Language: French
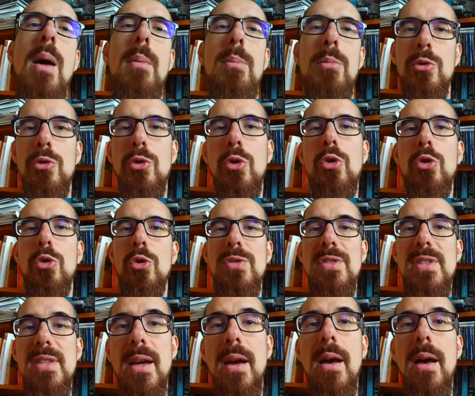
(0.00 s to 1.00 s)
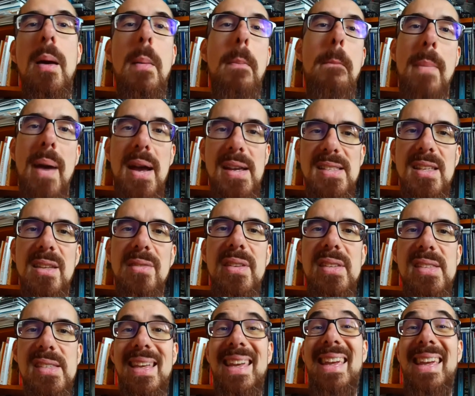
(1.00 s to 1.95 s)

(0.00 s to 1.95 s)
plutôt que de dire Miles Davis